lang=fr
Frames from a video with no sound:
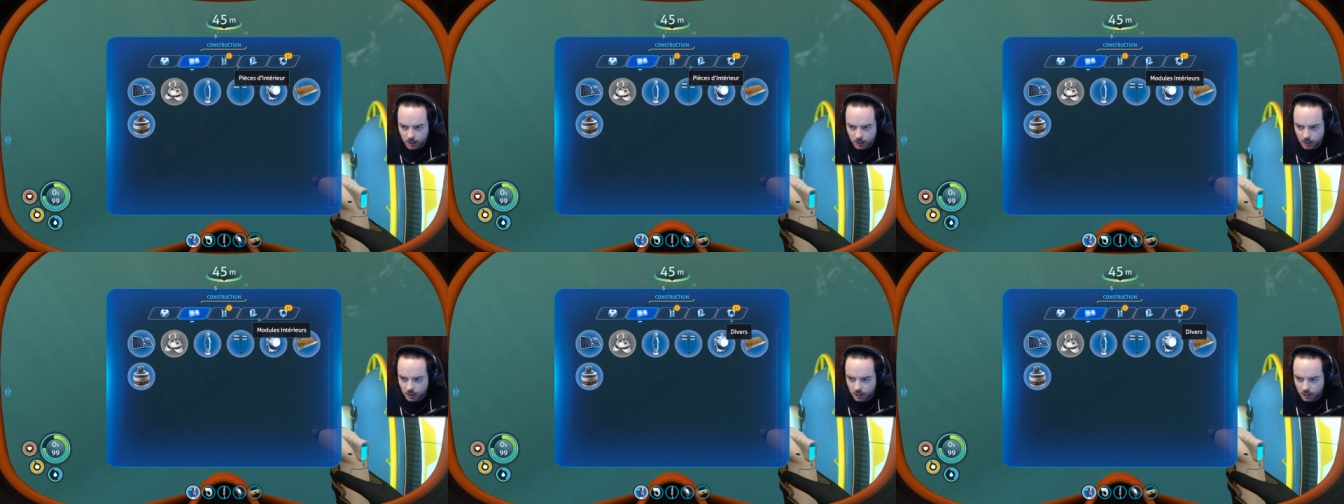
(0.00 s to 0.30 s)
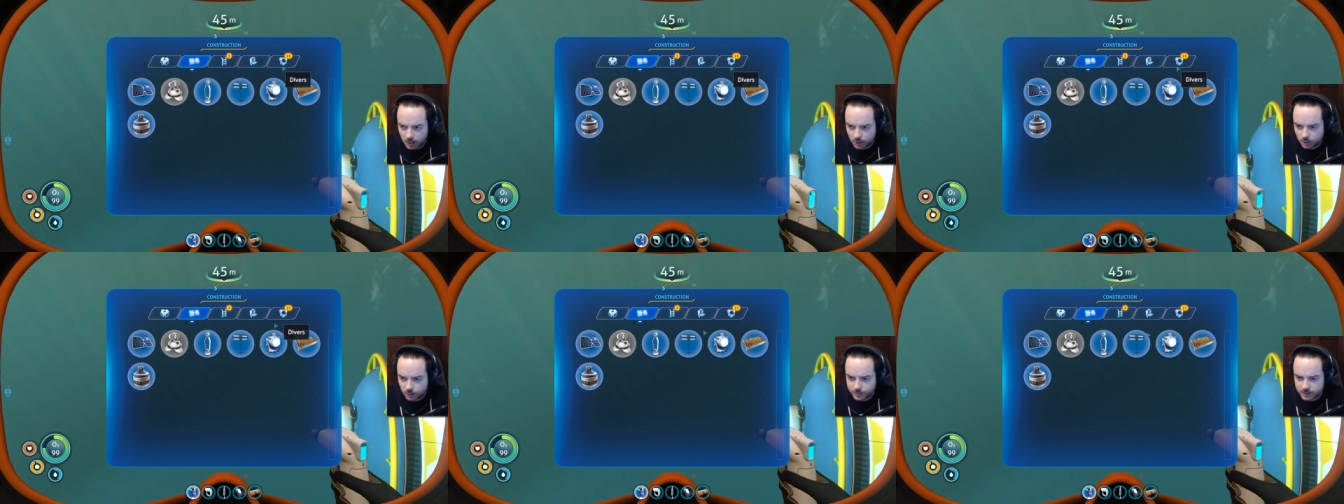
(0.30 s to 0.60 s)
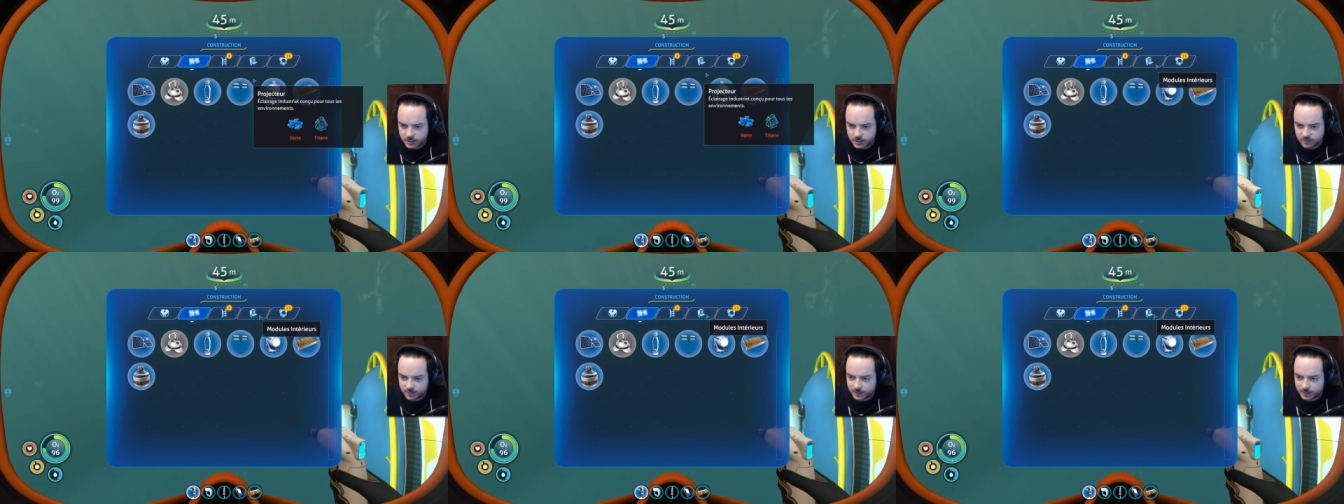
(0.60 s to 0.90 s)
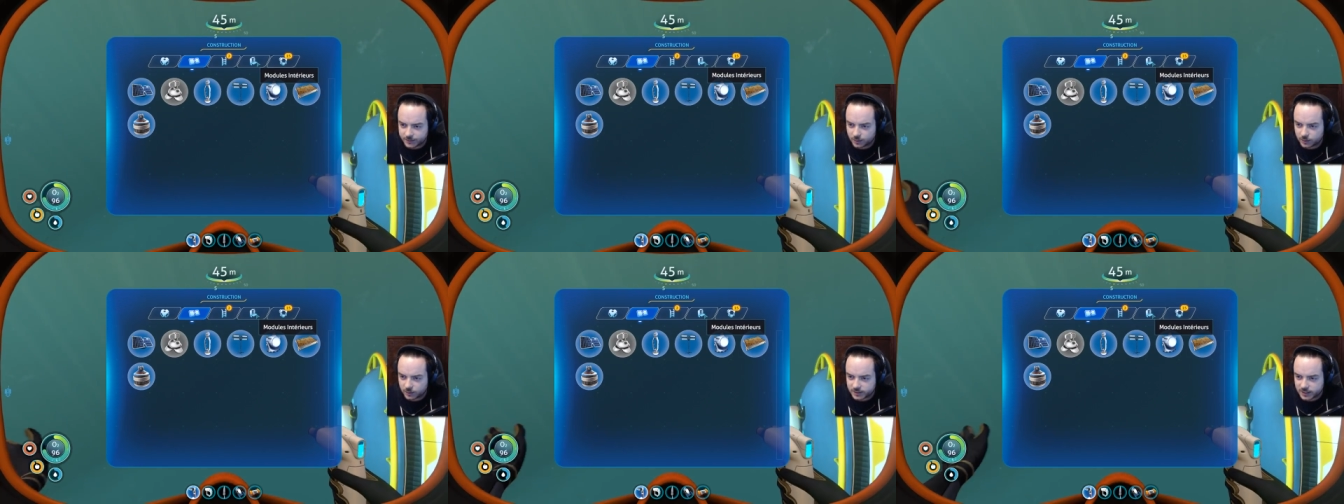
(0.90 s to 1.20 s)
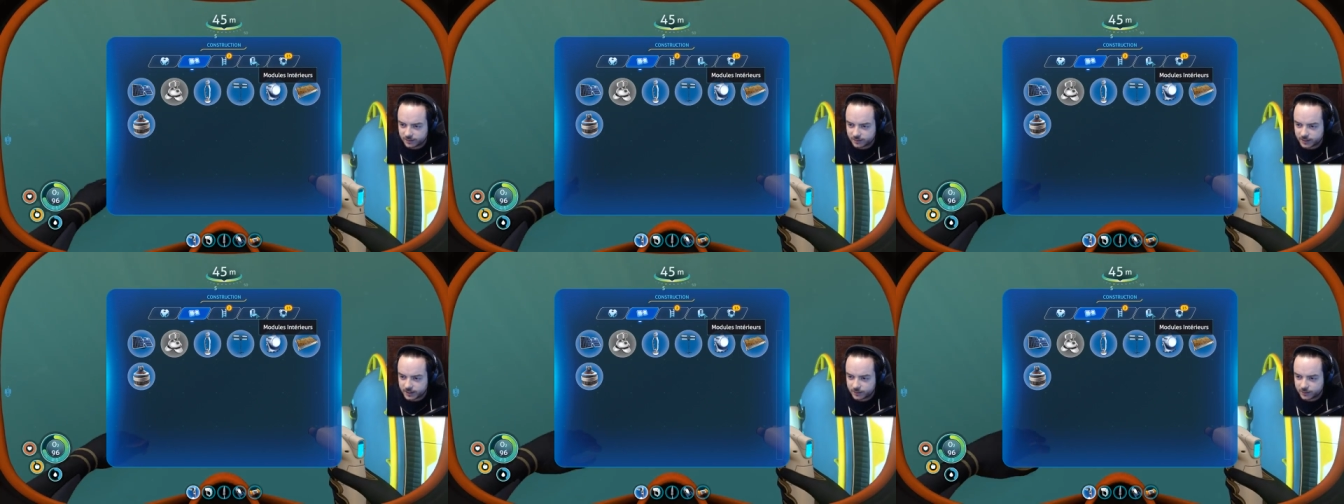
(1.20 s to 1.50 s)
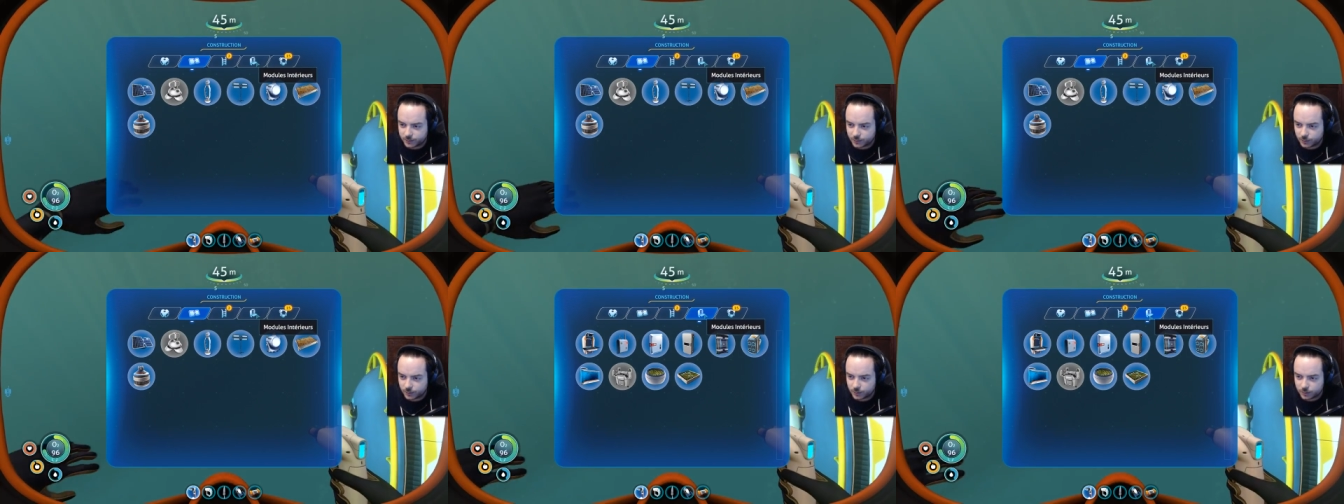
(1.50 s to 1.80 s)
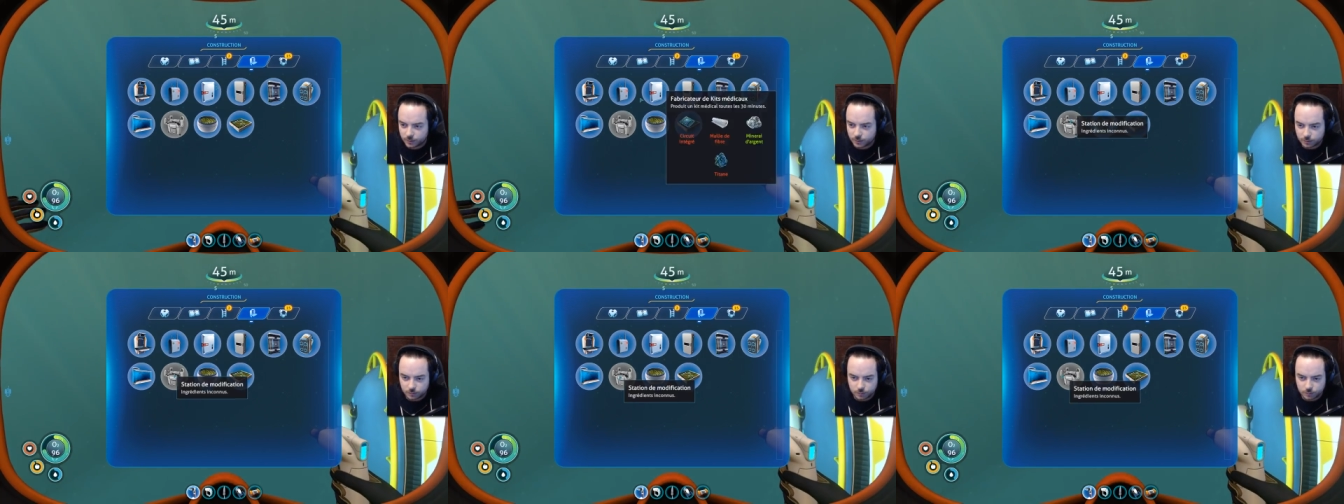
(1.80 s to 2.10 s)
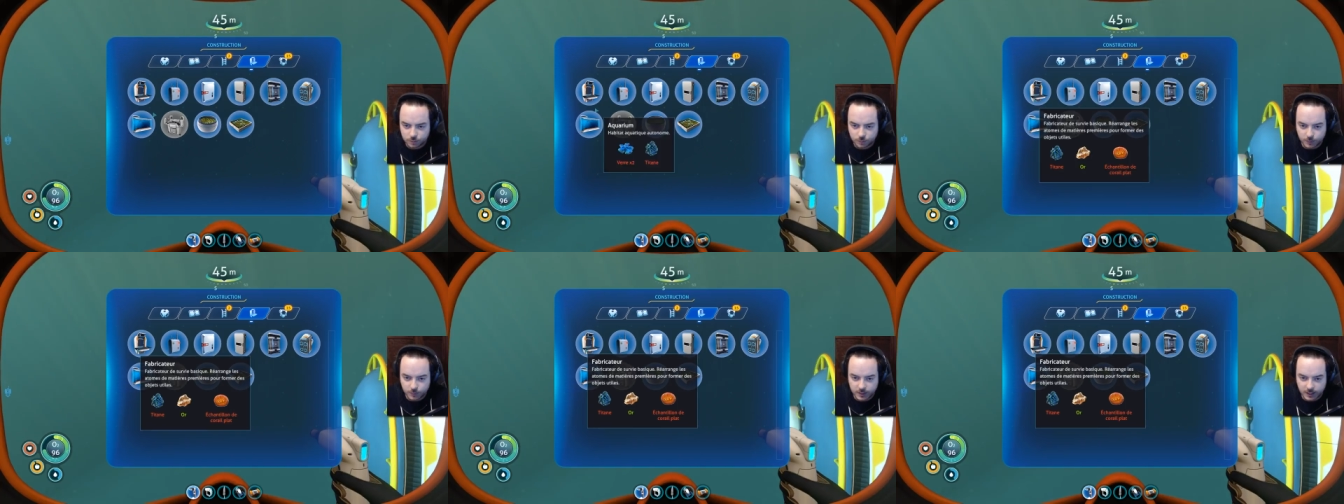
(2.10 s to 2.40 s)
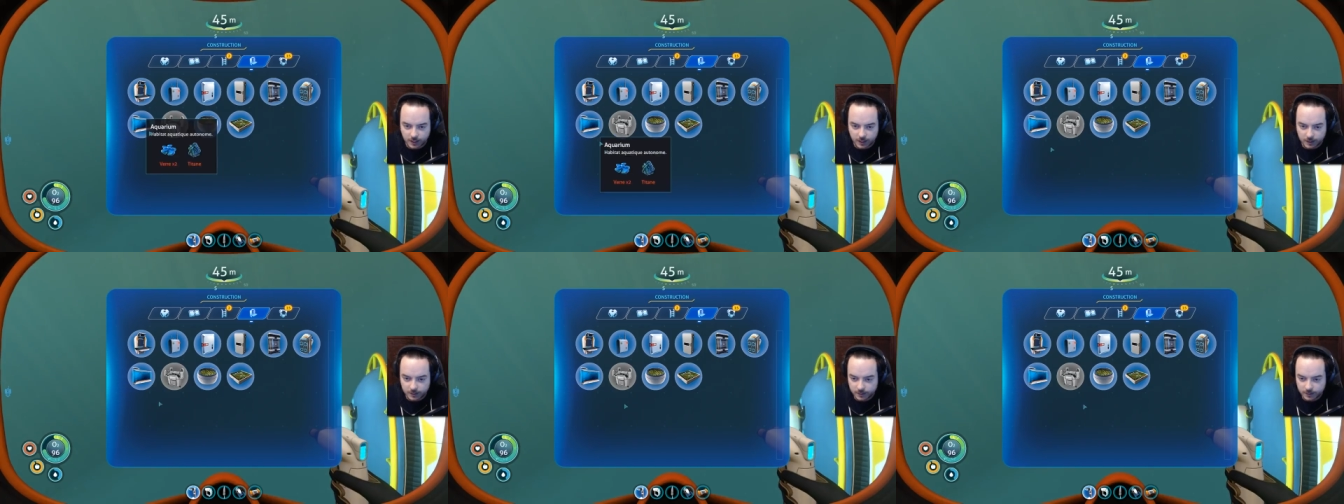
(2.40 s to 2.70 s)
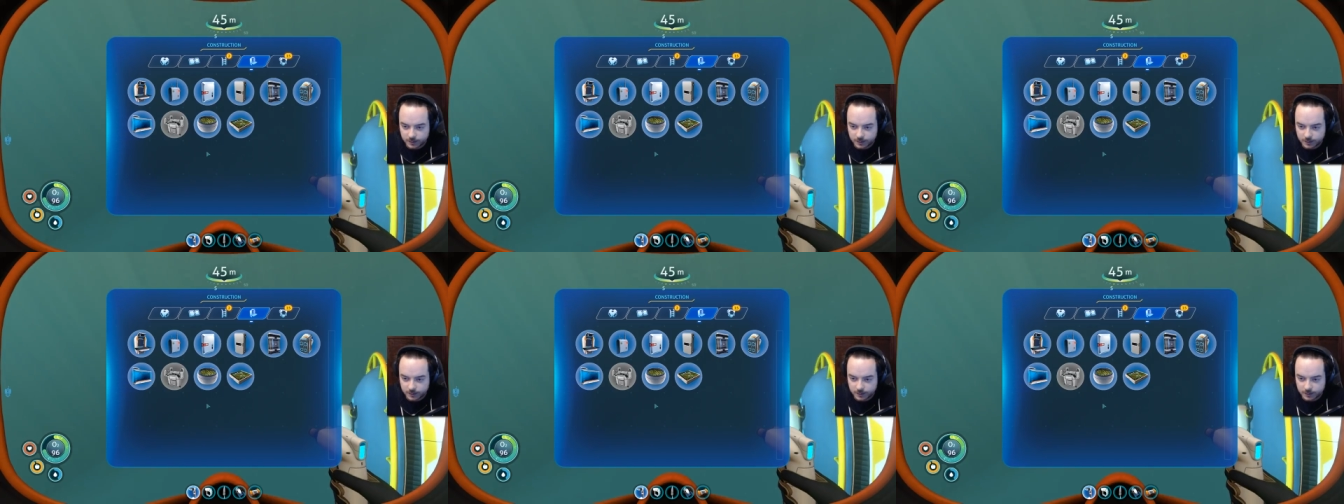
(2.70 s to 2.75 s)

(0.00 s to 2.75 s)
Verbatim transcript: Euh, l'objectif maintenant, ça va être de construire.